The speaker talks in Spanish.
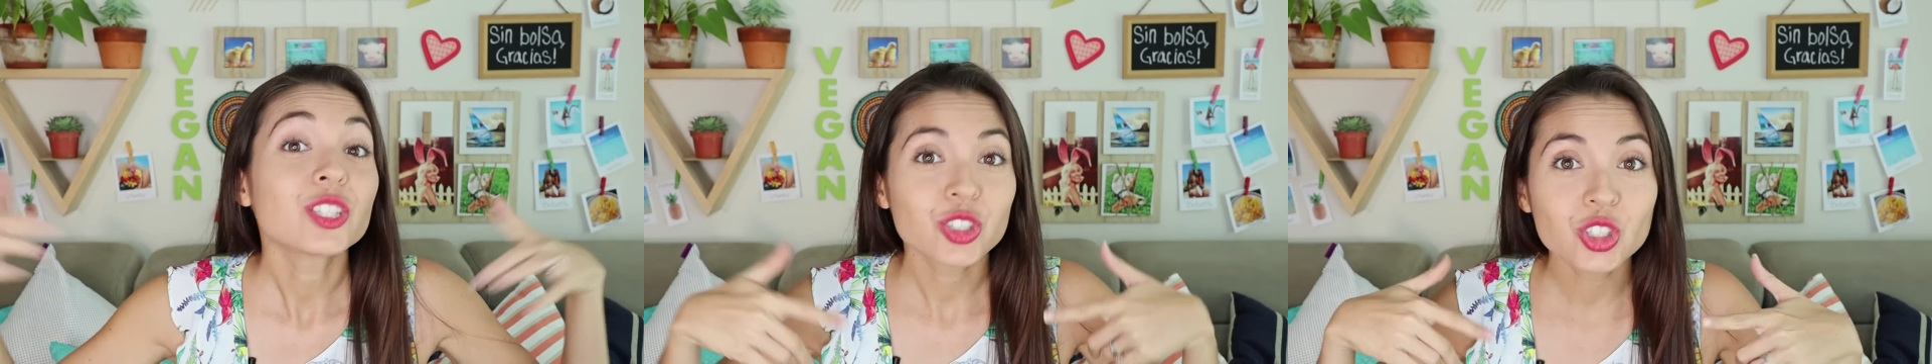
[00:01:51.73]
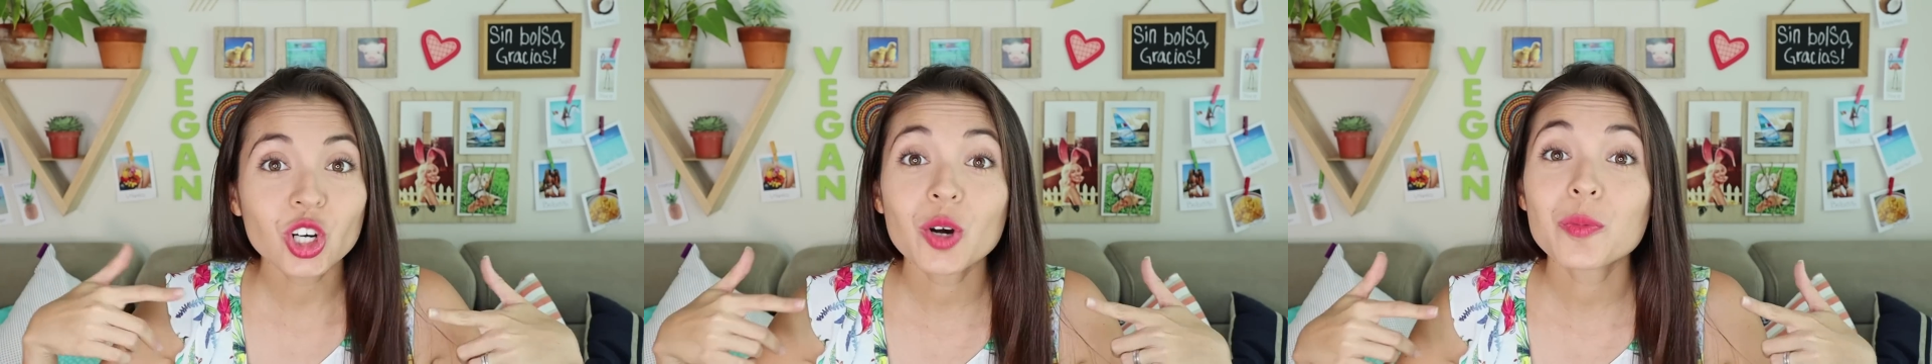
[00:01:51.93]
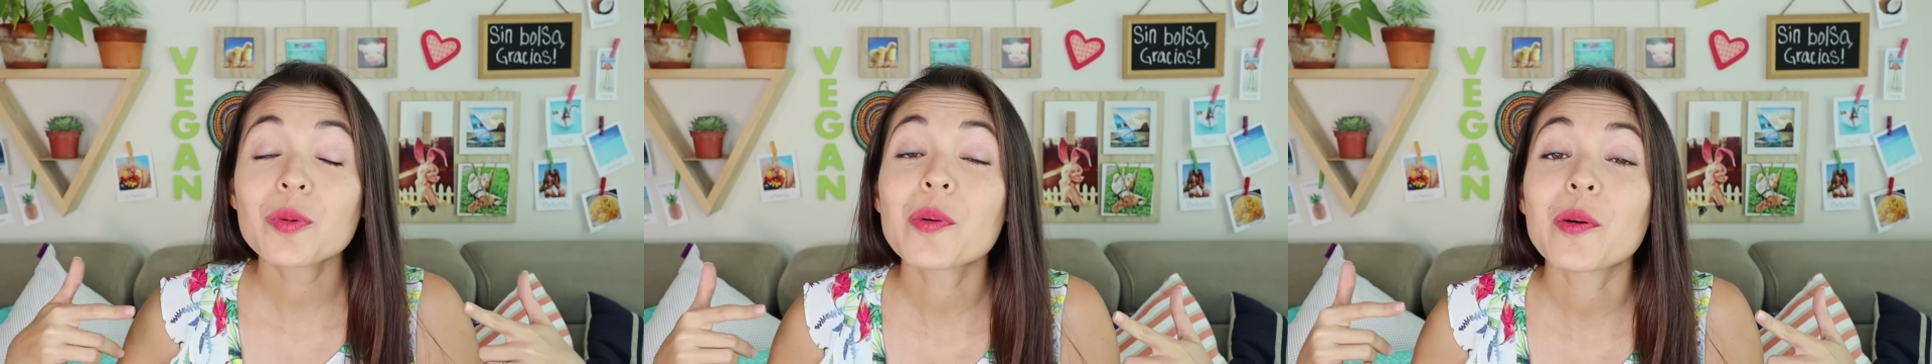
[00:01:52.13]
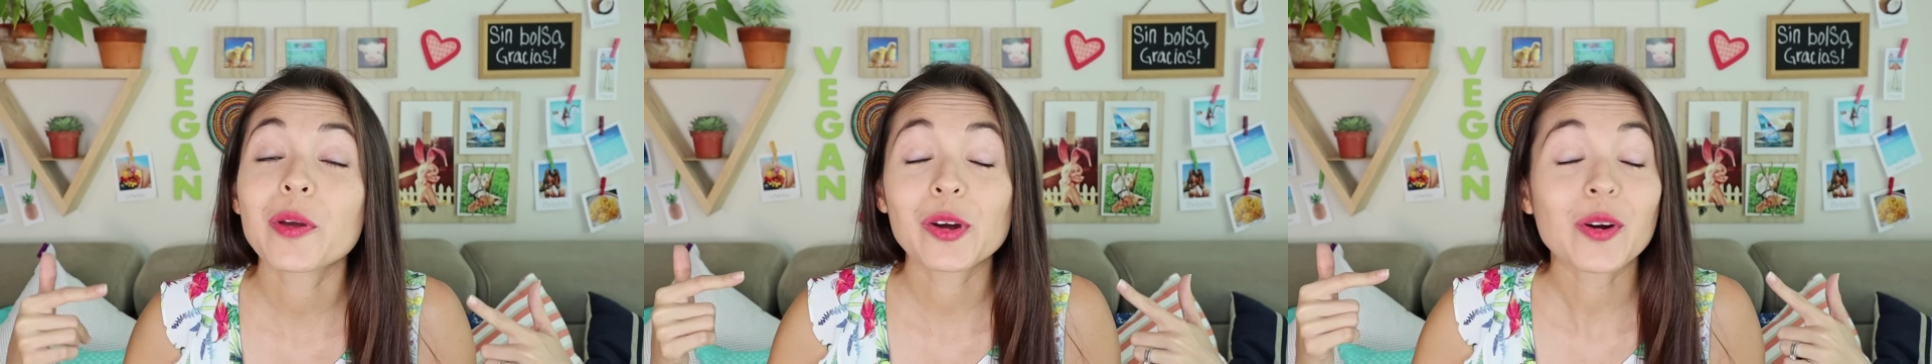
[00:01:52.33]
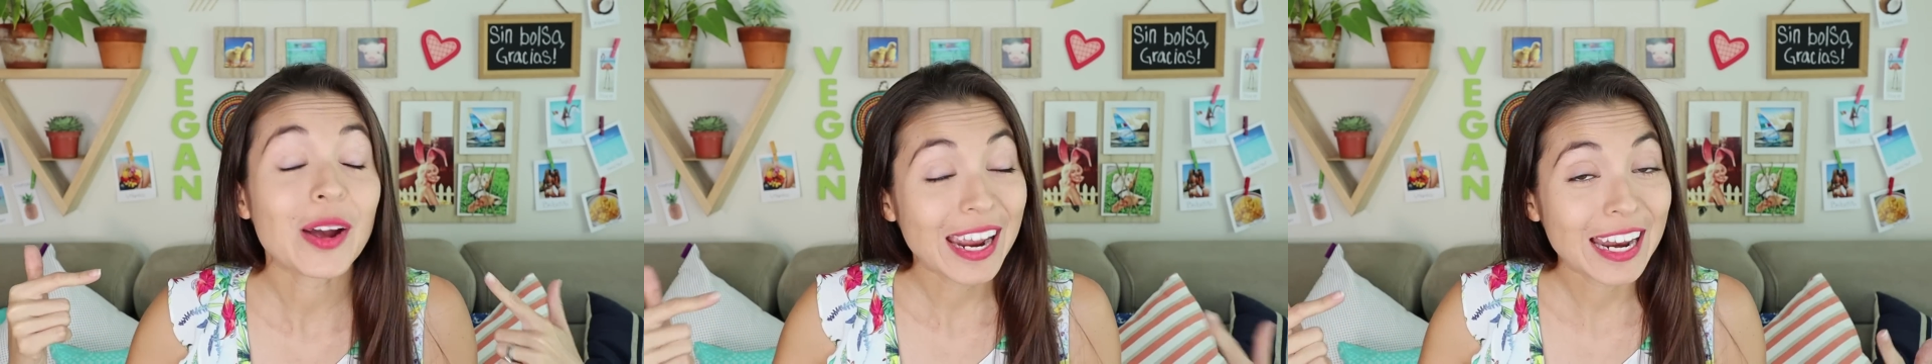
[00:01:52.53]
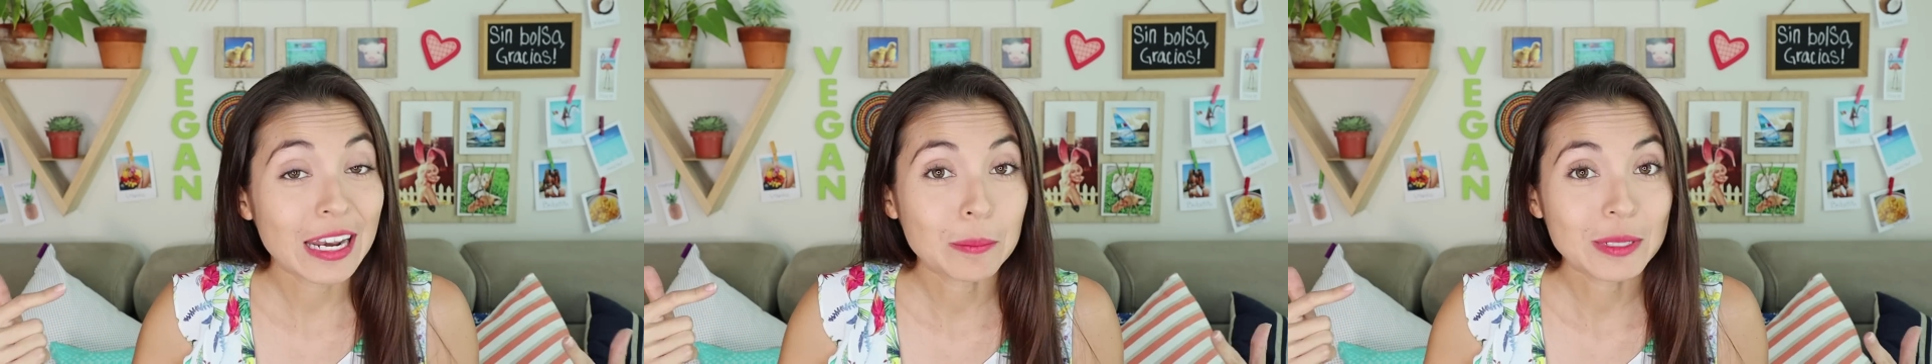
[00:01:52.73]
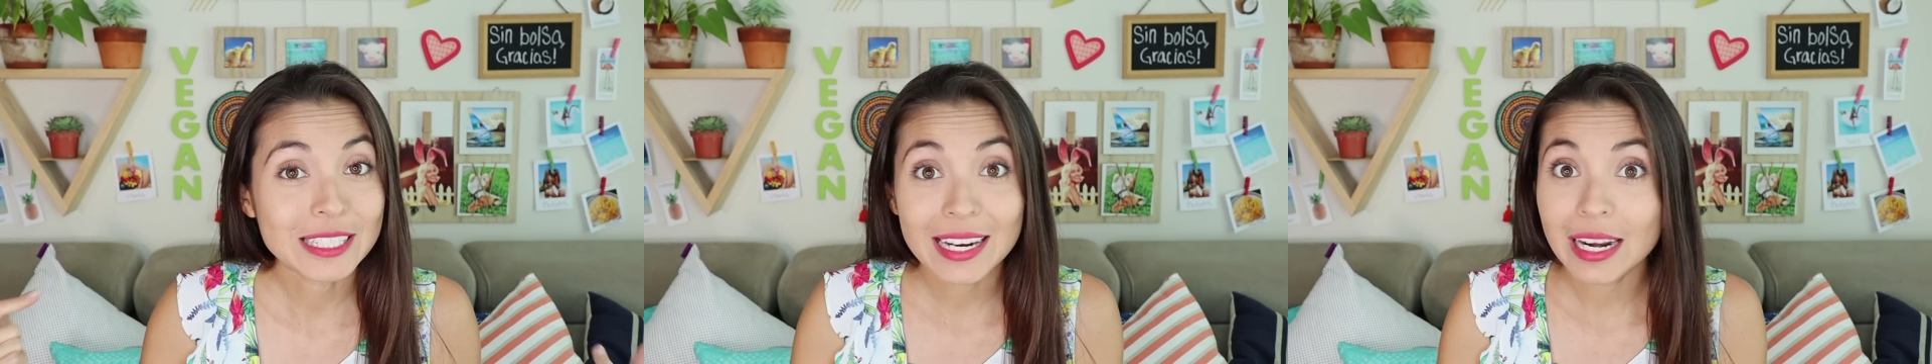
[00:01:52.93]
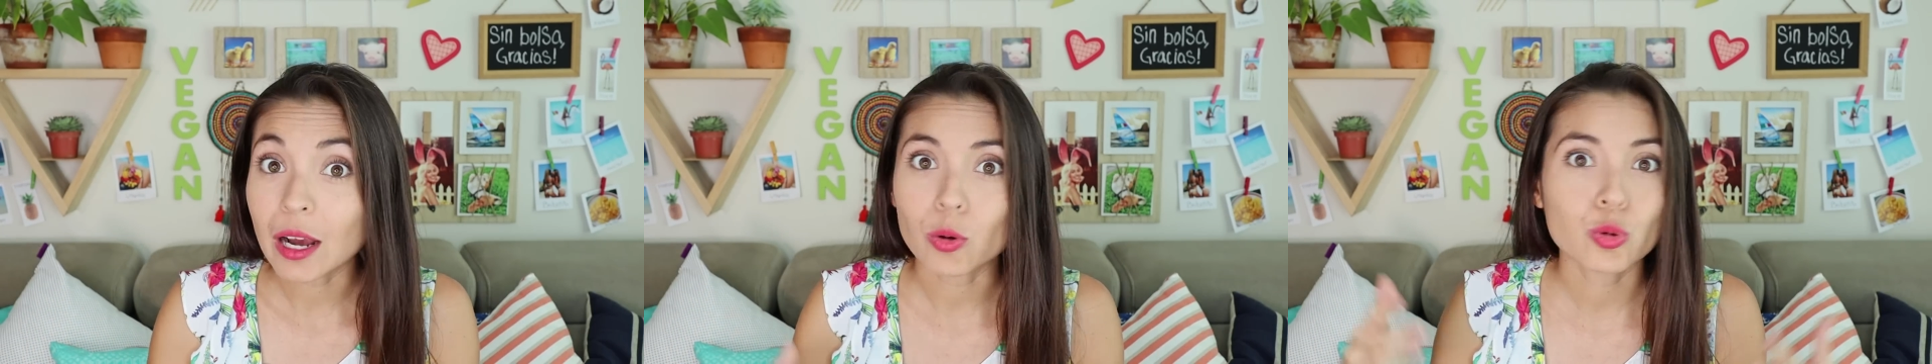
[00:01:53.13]
yo como me veo en la
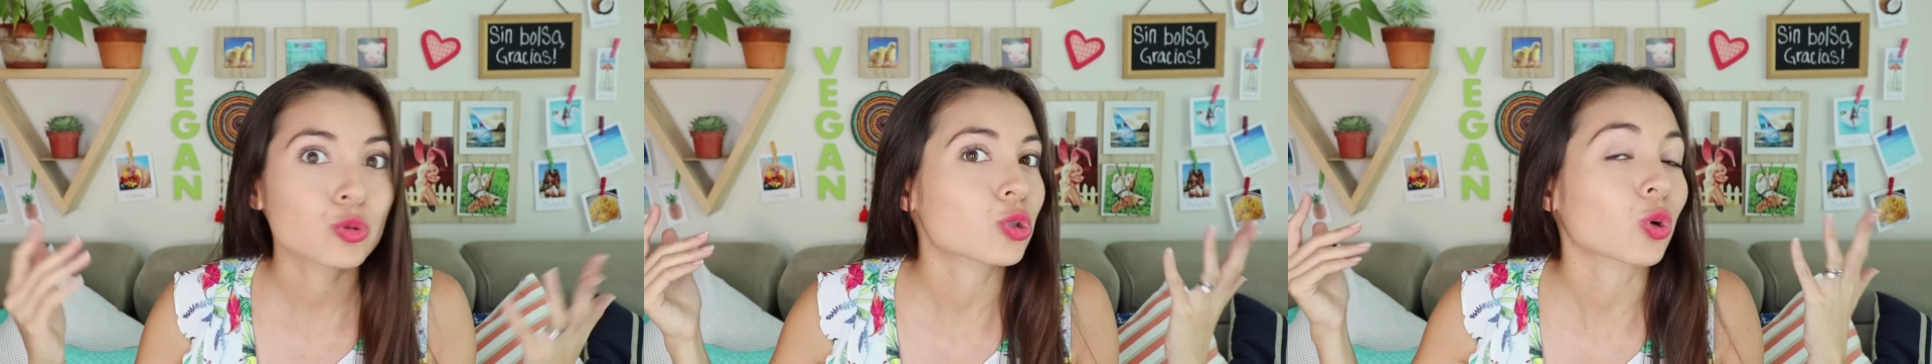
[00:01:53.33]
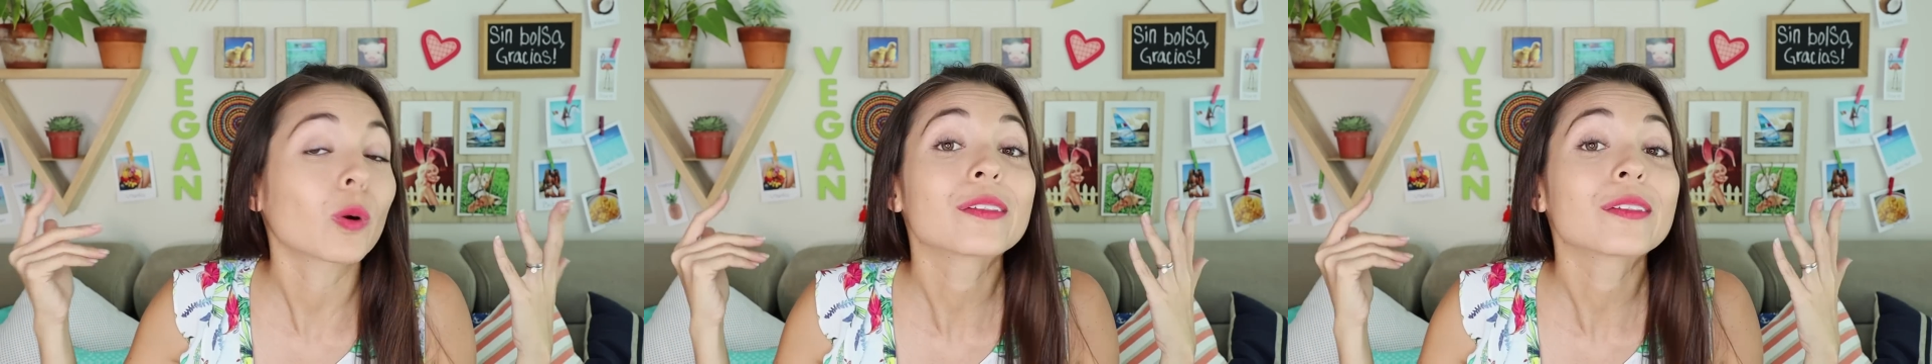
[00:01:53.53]
mañana justo